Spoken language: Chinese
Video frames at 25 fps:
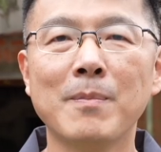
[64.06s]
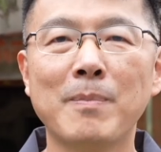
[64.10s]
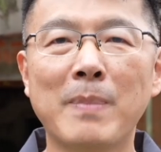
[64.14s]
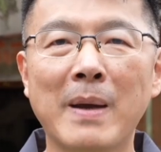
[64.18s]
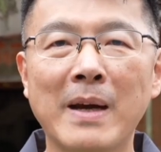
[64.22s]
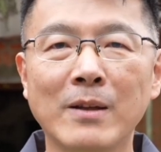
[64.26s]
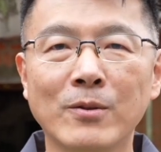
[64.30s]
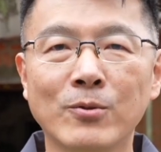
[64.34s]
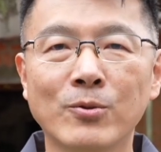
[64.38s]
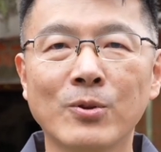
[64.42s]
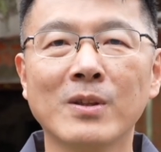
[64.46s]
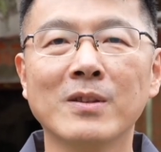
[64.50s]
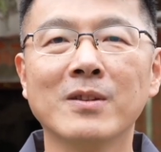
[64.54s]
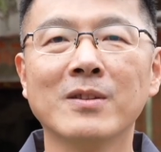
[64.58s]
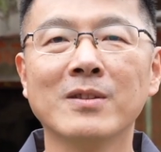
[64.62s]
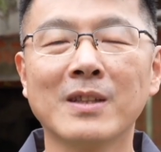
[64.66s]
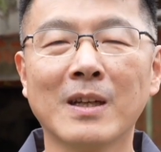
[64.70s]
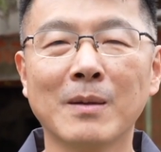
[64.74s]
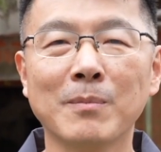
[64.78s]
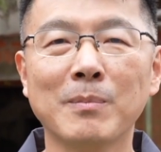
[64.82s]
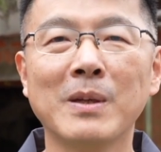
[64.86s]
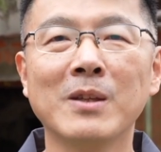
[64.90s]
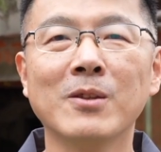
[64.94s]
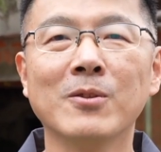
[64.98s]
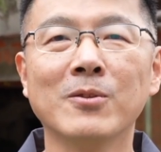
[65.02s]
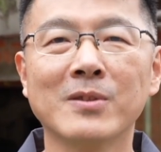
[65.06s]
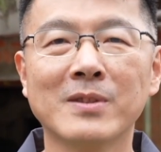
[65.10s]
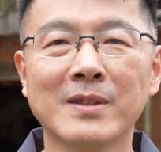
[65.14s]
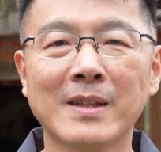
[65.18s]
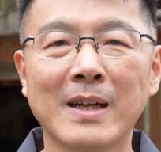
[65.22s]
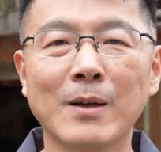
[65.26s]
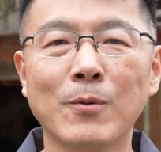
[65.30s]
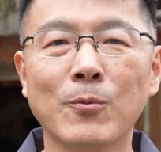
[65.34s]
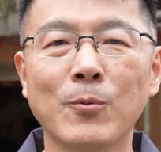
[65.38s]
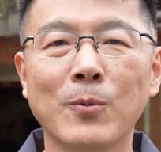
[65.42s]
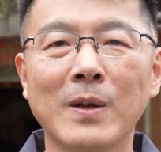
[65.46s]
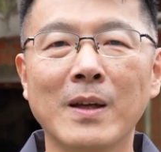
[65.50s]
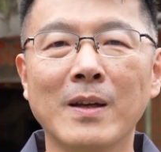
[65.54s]
一百岁的长辈有
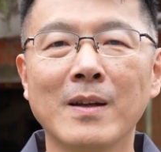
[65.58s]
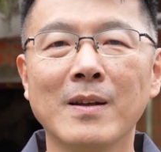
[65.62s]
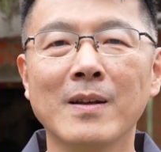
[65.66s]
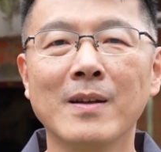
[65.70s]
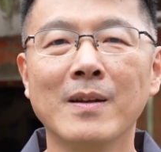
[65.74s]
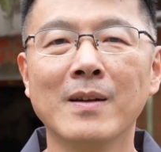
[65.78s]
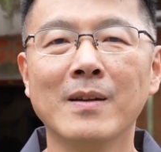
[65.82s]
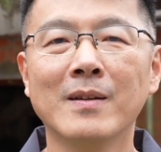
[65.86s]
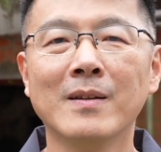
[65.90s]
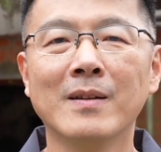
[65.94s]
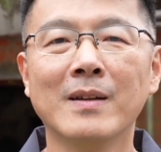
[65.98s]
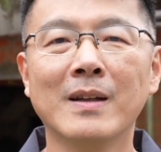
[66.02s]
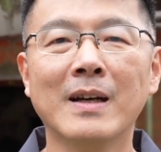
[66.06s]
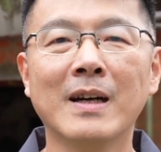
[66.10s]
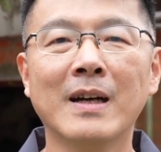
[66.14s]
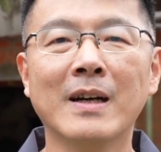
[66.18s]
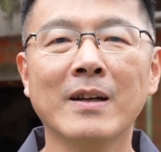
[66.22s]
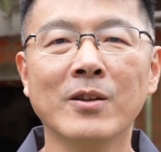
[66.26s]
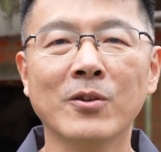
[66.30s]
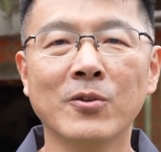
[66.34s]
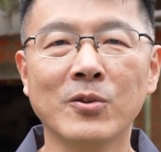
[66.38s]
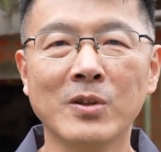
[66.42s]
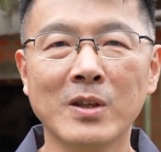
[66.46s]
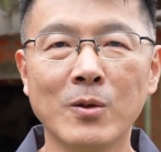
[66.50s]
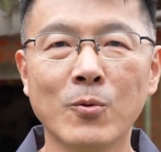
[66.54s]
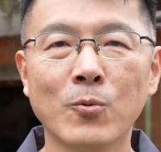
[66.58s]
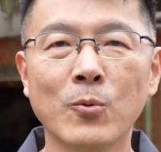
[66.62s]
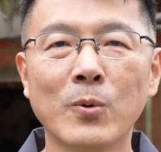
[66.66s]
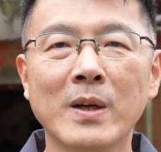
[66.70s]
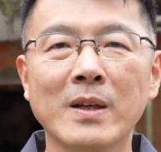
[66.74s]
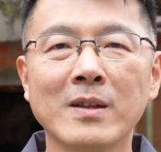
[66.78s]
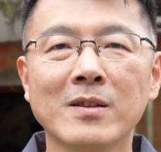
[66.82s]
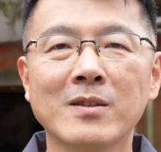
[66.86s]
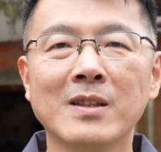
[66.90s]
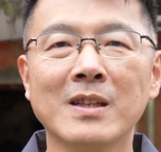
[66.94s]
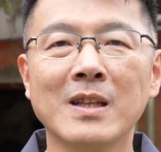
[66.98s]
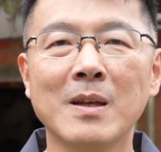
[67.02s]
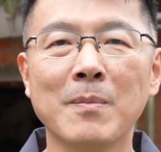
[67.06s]
三位。那有一
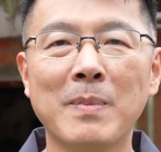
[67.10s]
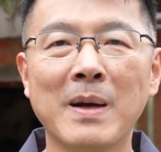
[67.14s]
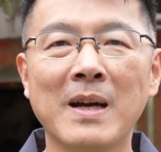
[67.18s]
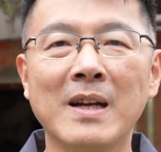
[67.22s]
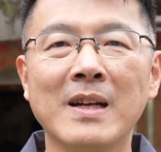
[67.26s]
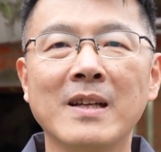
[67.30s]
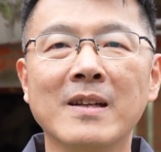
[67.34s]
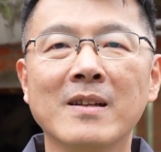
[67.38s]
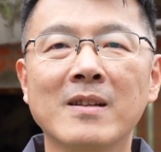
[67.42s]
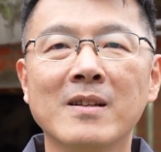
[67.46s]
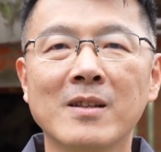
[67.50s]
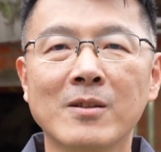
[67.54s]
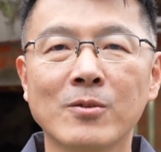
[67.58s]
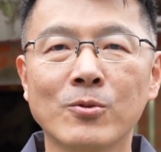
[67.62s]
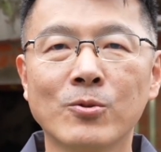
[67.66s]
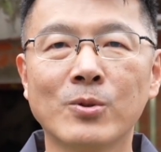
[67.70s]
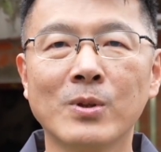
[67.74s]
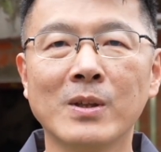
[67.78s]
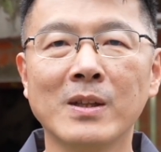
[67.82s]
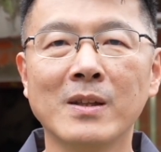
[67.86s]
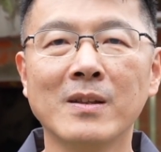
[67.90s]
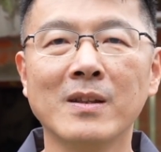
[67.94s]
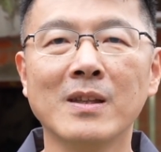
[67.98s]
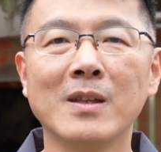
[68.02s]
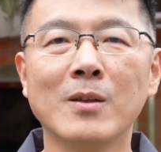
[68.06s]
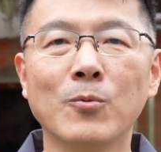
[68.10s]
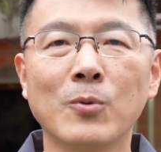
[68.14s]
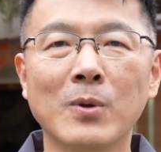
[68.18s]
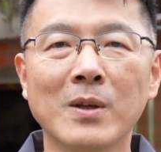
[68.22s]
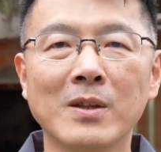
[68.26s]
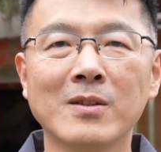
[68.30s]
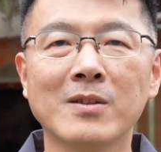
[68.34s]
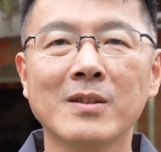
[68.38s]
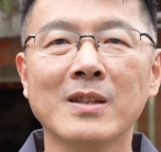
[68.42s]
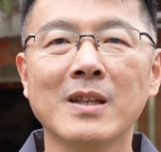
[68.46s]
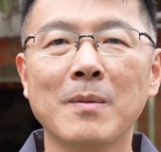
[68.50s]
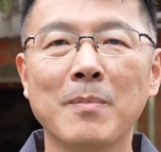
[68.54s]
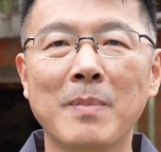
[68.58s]
位是一百零二岁，一位
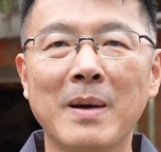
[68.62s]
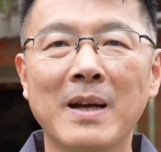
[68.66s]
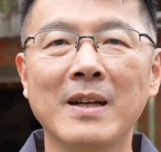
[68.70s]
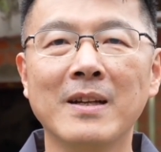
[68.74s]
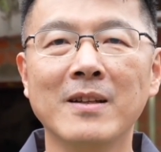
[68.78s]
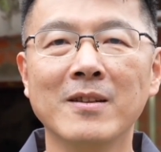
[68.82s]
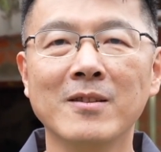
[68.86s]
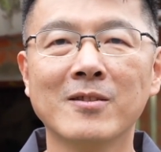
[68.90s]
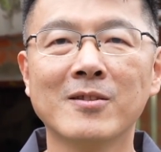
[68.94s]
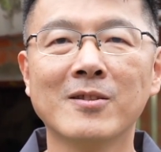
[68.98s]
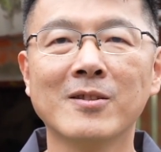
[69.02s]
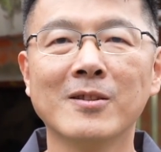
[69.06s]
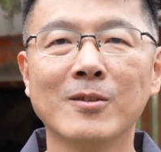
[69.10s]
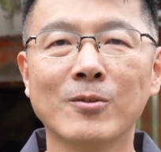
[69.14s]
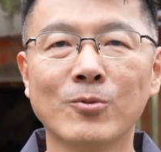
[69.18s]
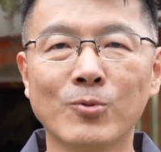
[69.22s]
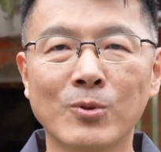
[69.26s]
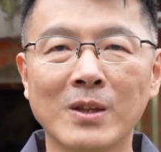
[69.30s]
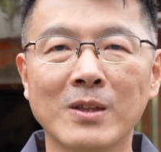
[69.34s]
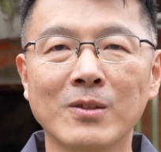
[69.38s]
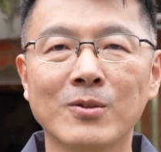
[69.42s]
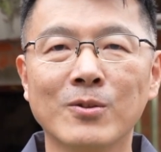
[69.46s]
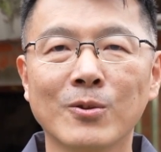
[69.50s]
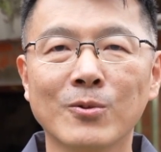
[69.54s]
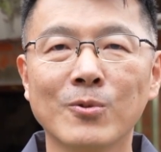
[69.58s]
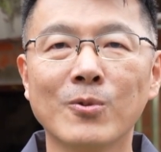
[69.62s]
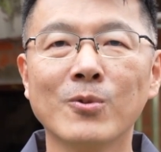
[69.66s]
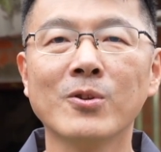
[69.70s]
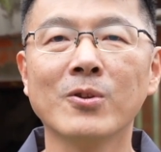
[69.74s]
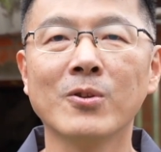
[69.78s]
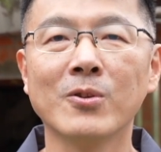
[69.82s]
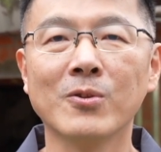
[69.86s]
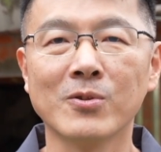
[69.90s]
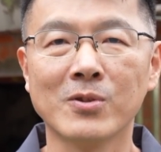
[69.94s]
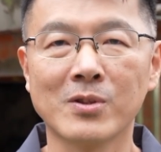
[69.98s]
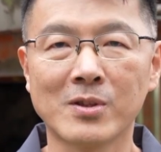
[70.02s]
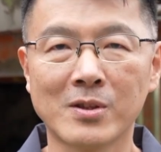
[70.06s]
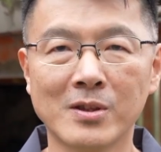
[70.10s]
是一百零四岁，总共
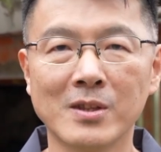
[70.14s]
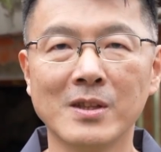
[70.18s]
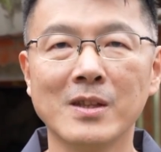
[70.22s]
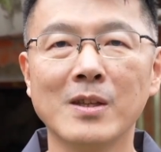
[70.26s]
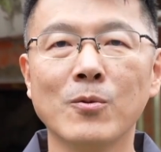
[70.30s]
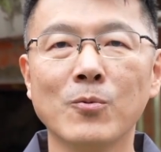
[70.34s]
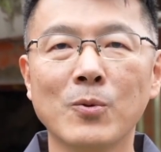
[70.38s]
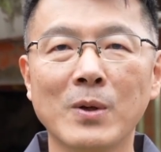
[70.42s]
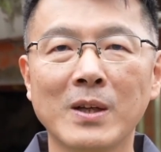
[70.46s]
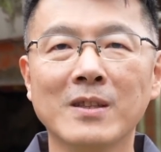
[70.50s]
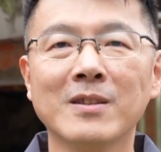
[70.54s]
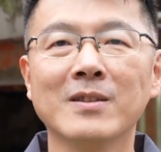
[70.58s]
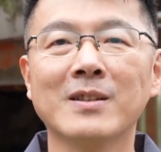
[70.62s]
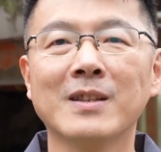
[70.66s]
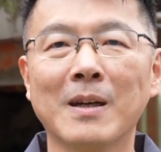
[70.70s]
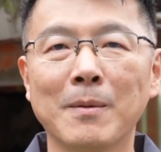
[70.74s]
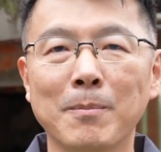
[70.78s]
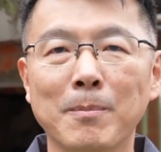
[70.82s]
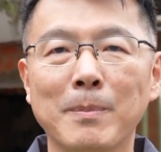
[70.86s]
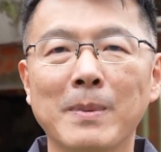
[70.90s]
有十一位的长